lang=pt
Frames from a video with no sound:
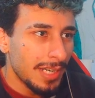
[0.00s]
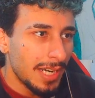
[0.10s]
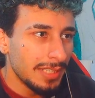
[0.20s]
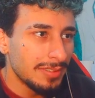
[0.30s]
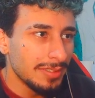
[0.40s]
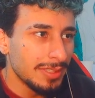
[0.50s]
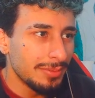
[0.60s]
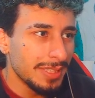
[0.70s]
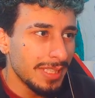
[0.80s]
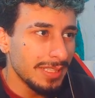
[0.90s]
Acho que o que
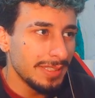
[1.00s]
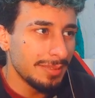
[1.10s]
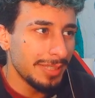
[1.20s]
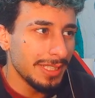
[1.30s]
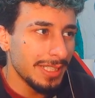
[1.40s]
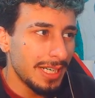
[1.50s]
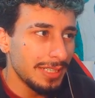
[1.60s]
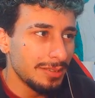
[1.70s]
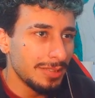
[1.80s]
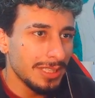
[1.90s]
fica ali em cima, ele
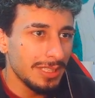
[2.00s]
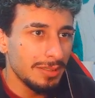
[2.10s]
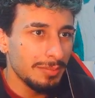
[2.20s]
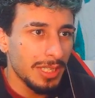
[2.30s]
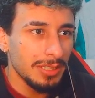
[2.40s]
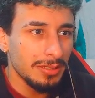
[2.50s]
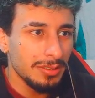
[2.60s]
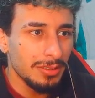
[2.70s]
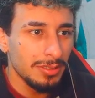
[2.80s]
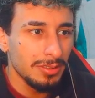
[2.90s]
caiu aqui
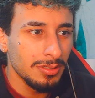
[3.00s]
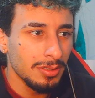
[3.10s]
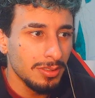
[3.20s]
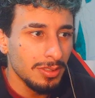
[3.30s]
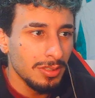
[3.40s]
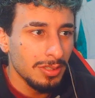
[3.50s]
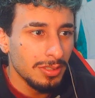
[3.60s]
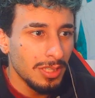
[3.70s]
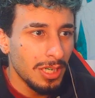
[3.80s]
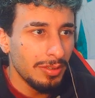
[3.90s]
embaixo.
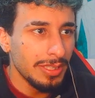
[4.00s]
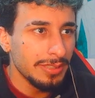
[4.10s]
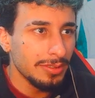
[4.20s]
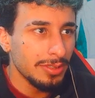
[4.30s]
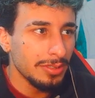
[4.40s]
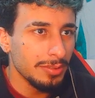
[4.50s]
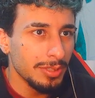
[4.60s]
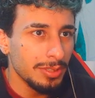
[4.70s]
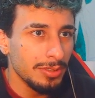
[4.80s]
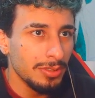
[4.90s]
Não, ele só
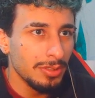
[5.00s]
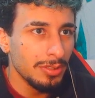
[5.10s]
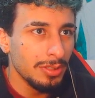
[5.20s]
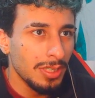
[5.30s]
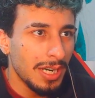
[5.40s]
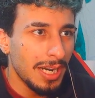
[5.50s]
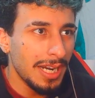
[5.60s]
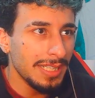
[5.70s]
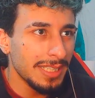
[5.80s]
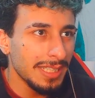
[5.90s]
sumiu.
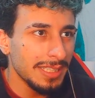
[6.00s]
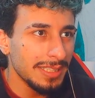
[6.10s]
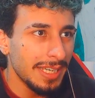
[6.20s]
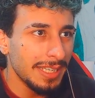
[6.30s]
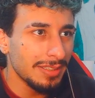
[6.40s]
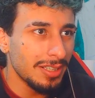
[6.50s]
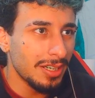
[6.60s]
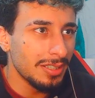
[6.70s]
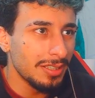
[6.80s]
Ah, ele tá aqui dentro, ó.